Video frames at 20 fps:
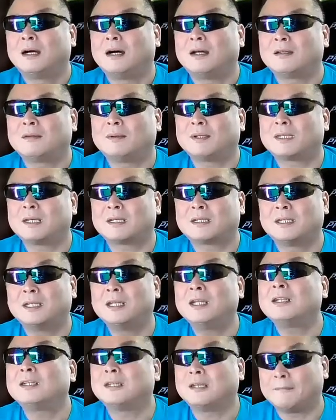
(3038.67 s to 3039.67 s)
あのまた綺
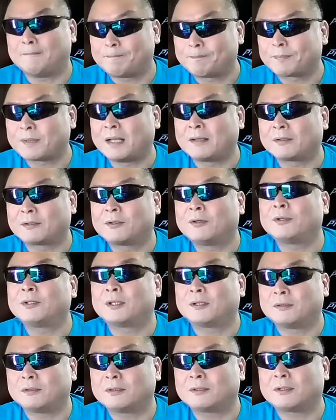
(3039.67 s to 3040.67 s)
麗に聞こえ
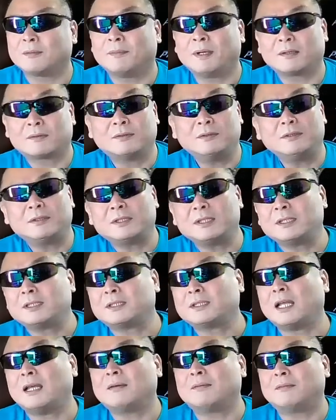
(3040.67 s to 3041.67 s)
てくるって、まあ、空気
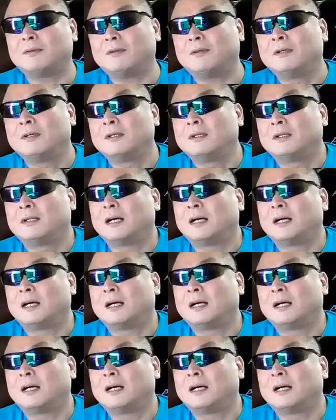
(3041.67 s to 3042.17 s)
自体も